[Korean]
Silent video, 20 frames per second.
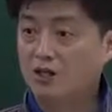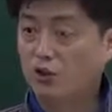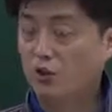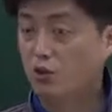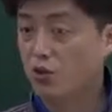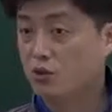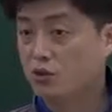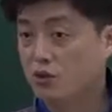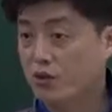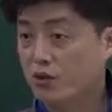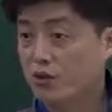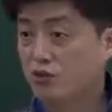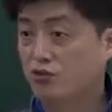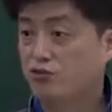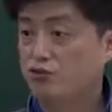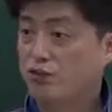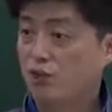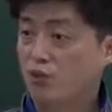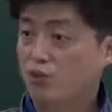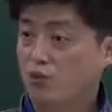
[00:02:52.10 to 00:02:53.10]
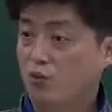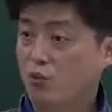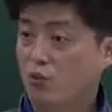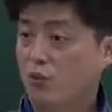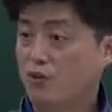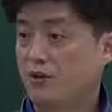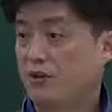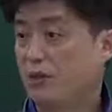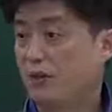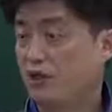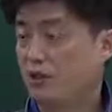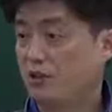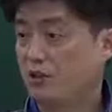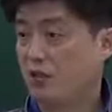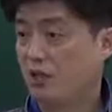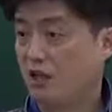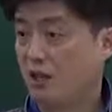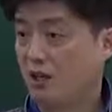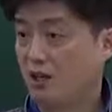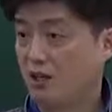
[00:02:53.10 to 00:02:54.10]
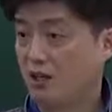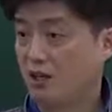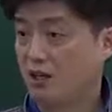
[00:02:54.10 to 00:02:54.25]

형용사에는 두 가지 용법이 있다 그랬잖아.